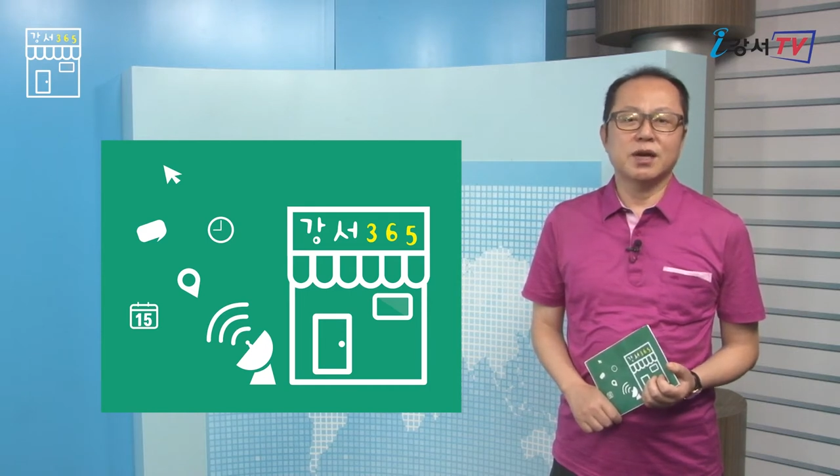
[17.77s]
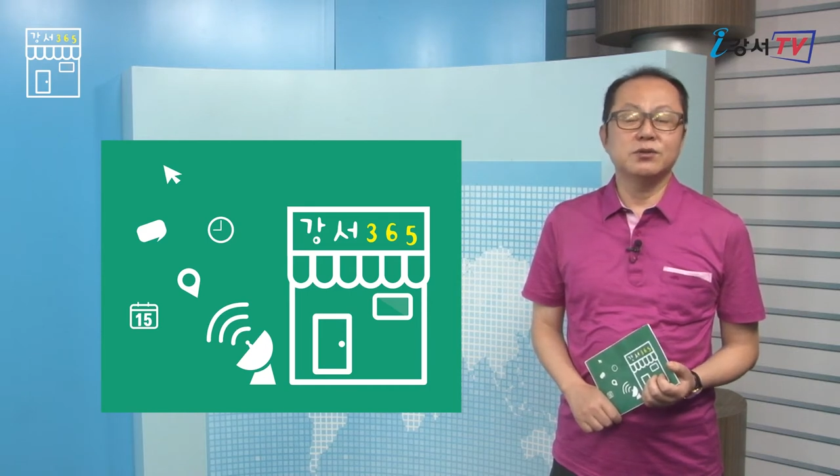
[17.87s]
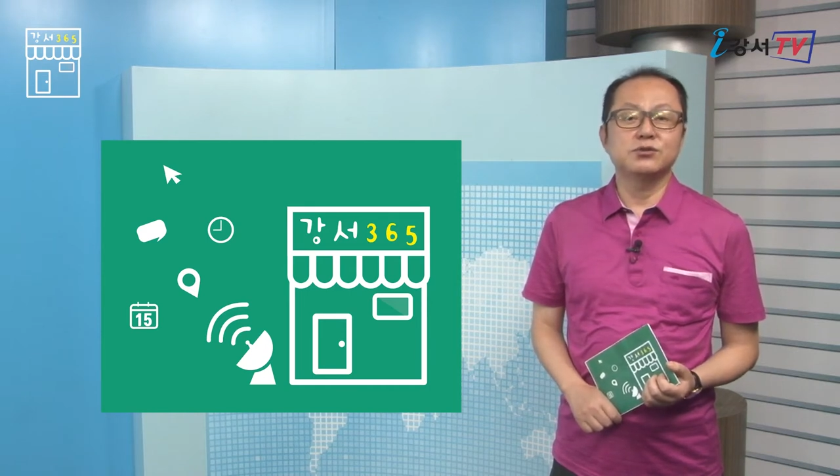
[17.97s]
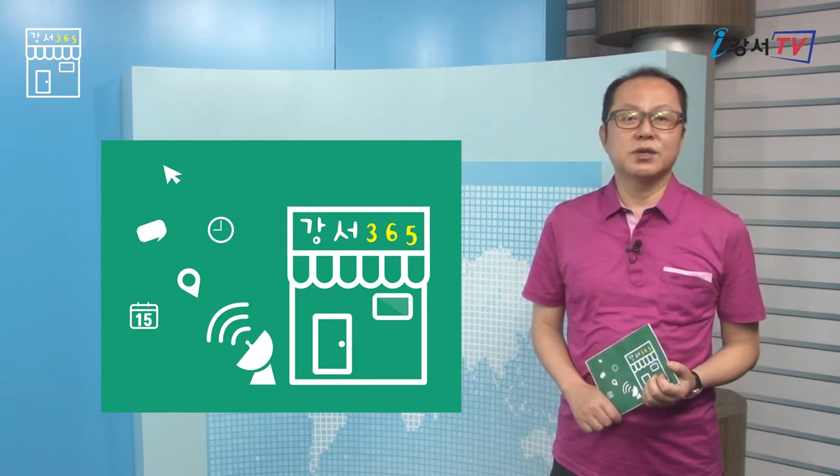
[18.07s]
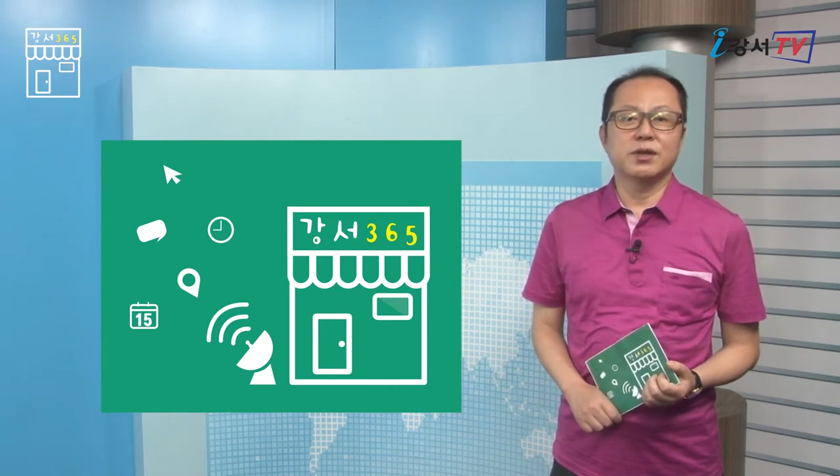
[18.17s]

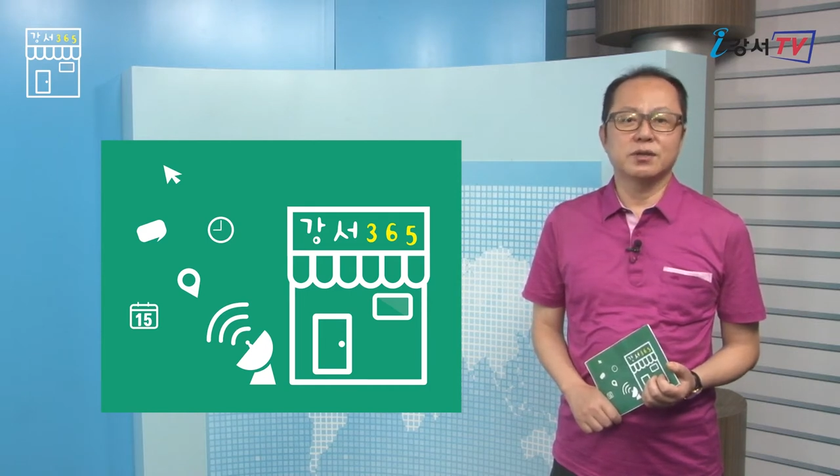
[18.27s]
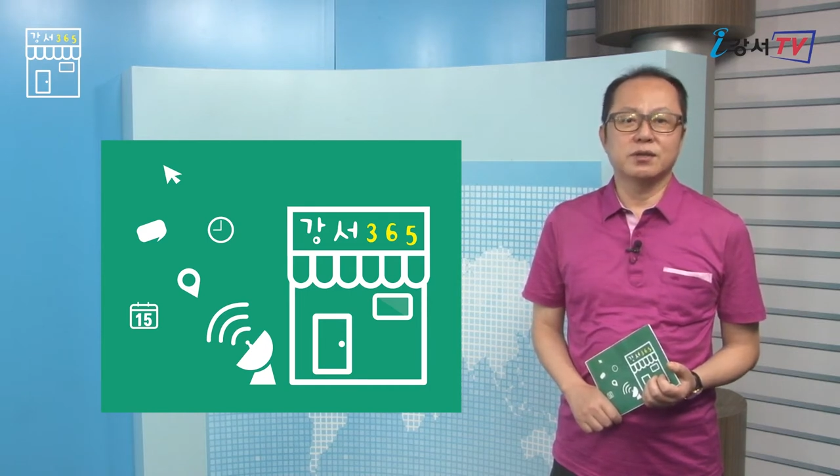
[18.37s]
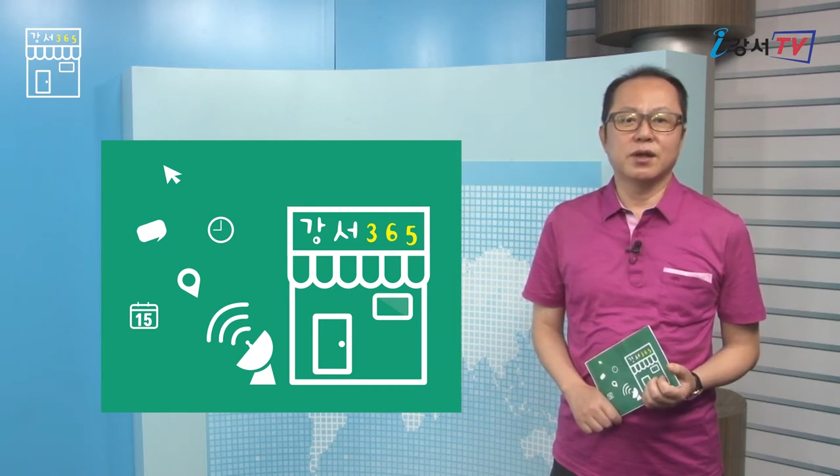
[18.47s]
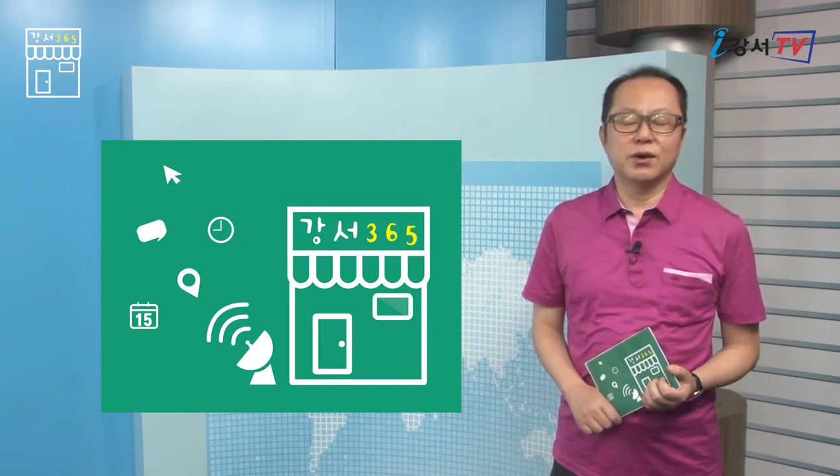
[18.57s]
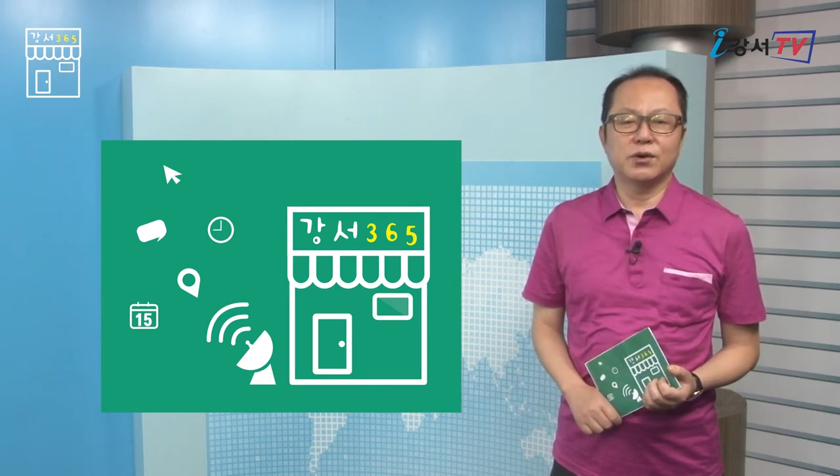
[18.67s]
한 주가
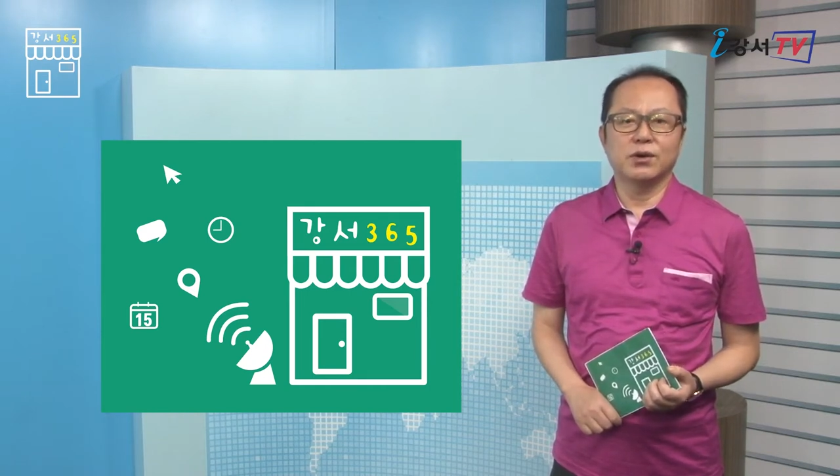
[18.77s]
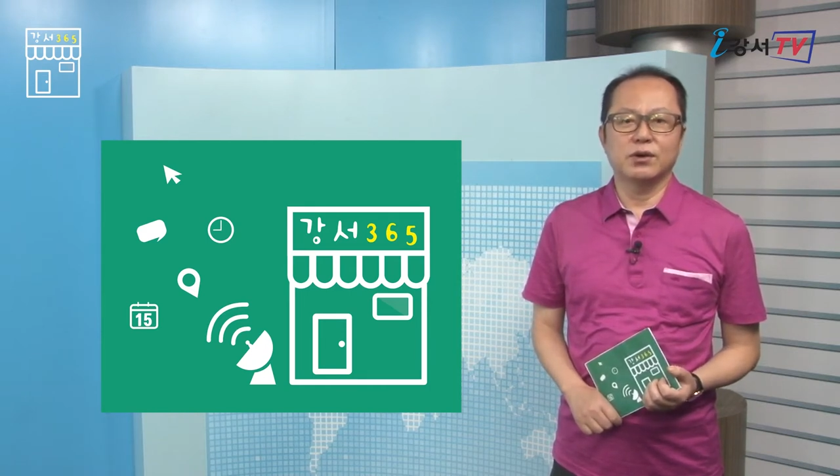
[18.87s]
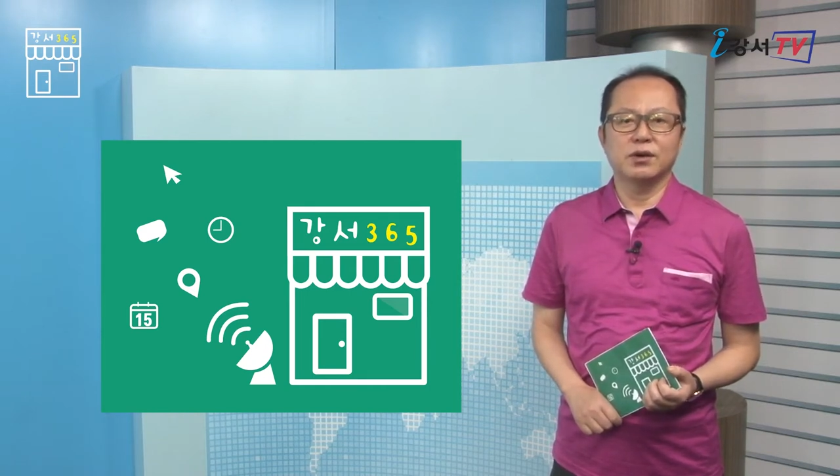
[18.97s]
됐는데요.